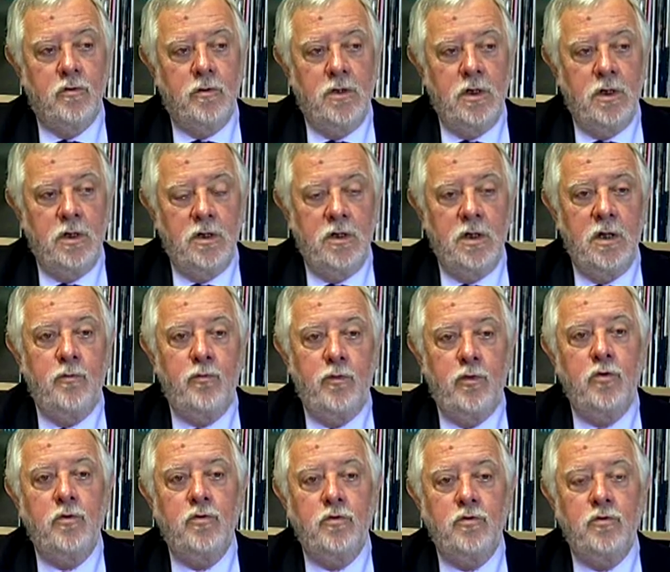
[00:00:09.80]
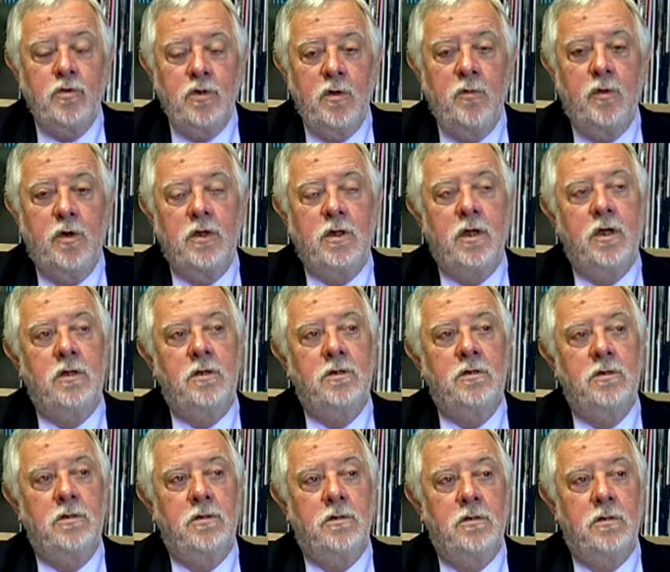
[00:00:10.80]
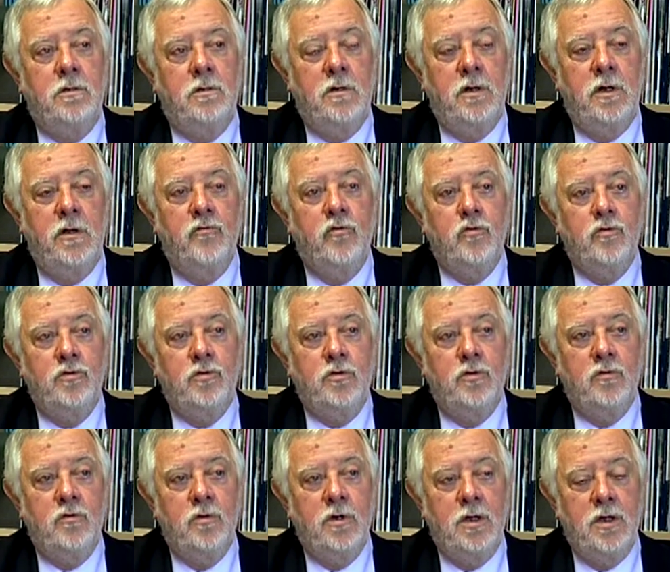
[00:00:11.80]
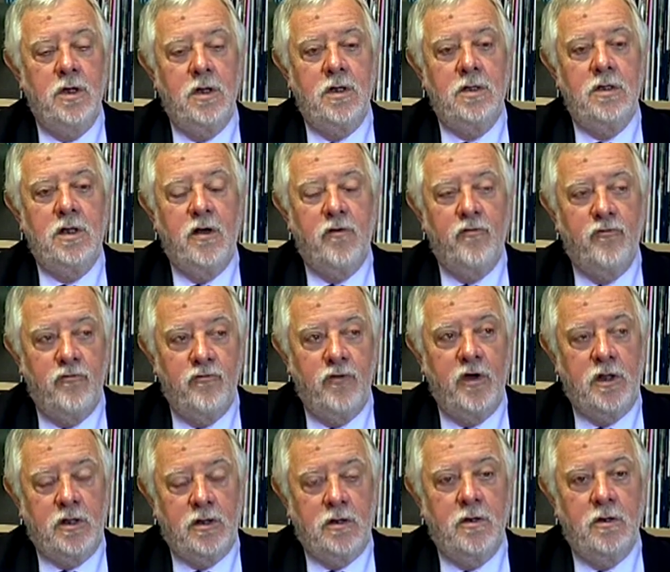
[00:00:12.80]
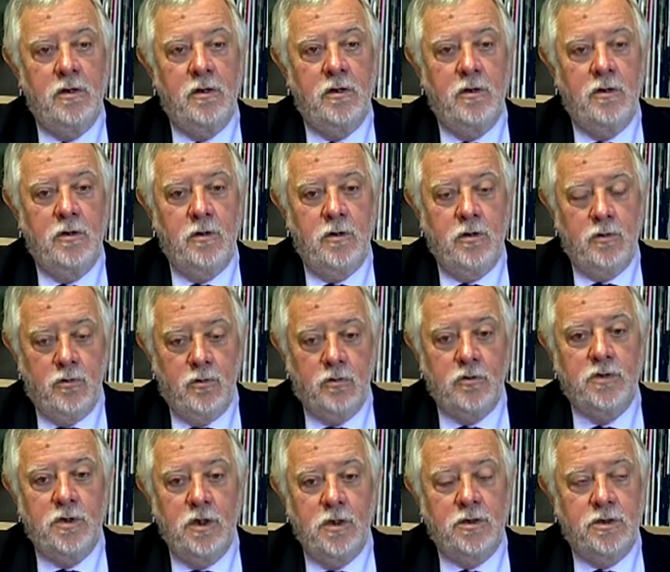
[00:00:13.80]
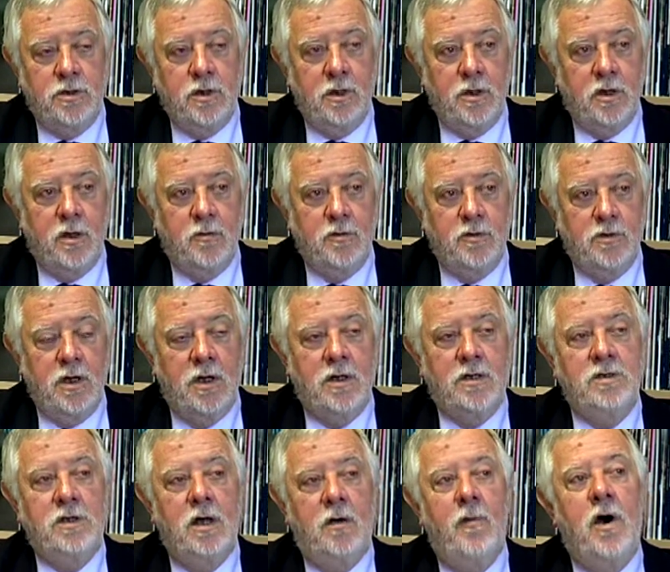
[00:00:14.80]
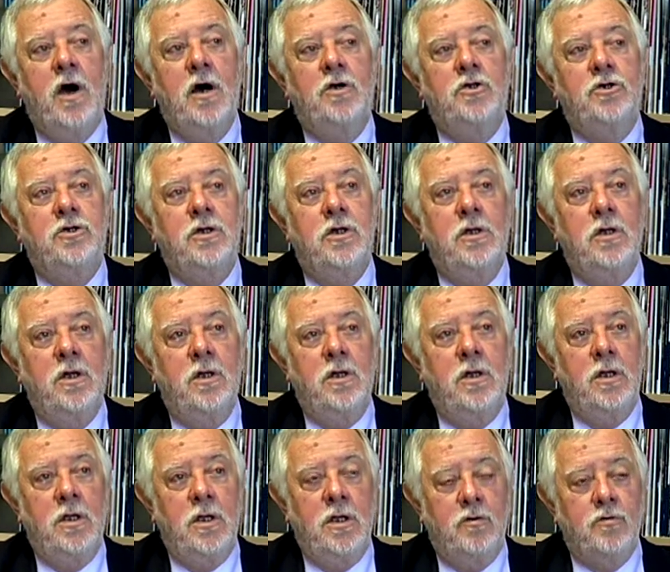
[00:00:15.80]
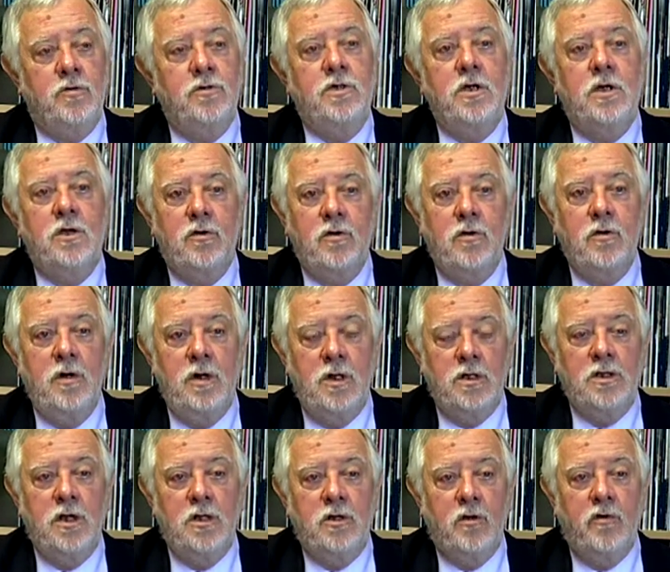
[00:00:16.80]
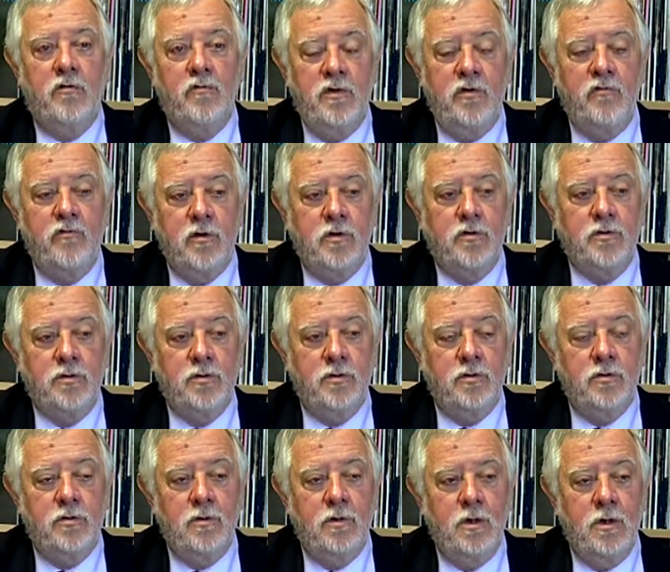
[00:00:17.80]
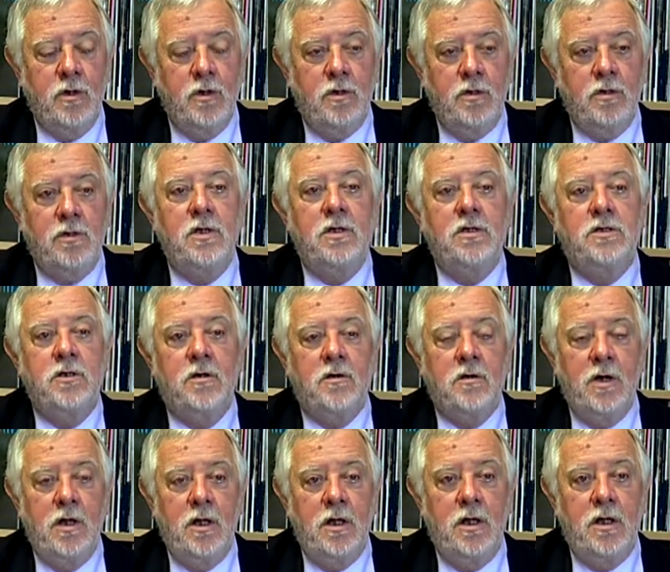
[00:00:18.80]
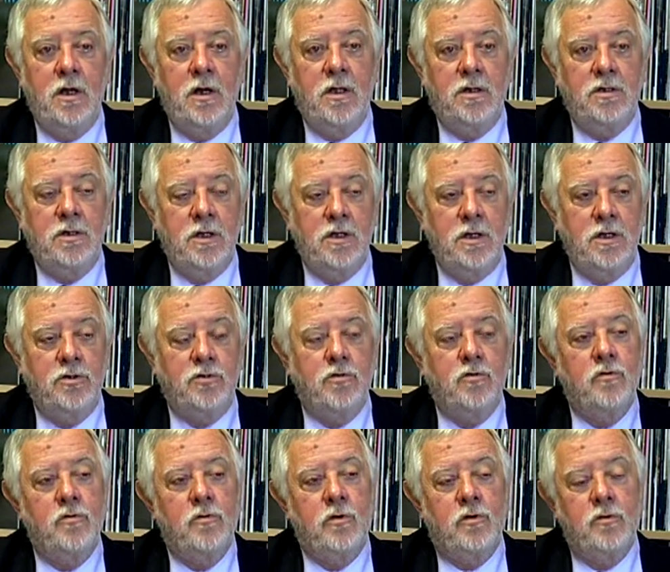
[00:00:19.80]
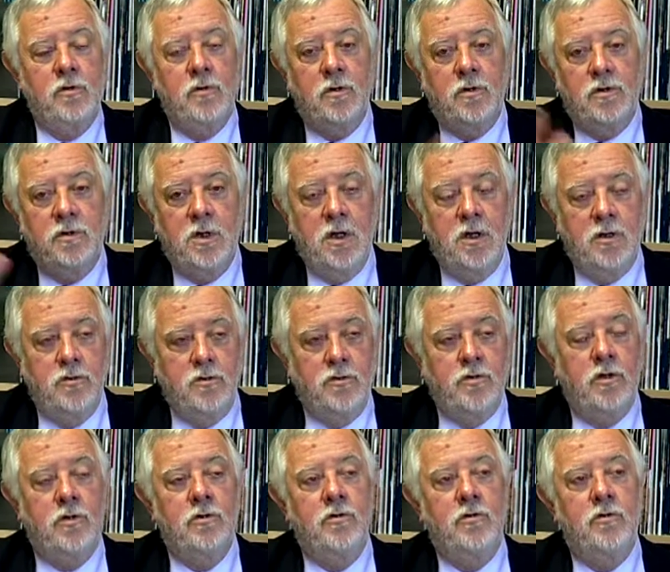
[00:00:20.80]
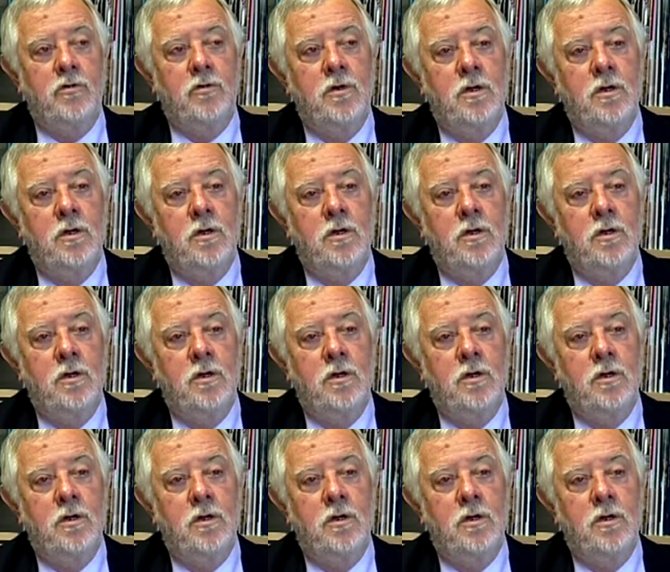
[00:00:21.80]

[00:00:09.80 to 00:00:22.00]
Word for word: n'est plus une hypothèse. Euh, l'évolution est, un fait. On sait que c'est comme ça que ça marche et on sait que les êtres vivants se descendent les, uns des autres dans une sorte